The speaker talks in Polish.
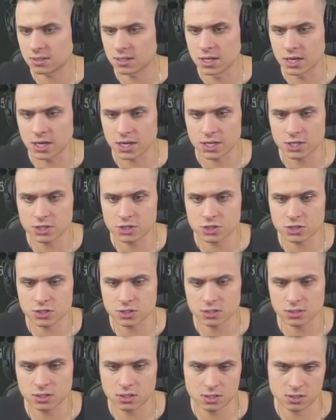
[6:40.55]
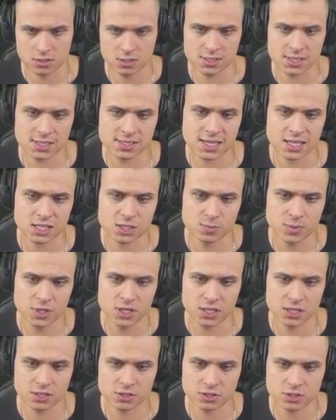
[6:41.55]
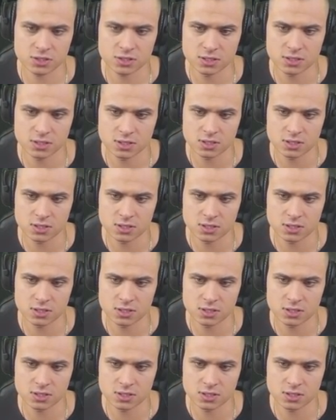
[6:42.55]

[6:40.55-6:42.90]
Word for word: ryż, no to zasadźmy ryż.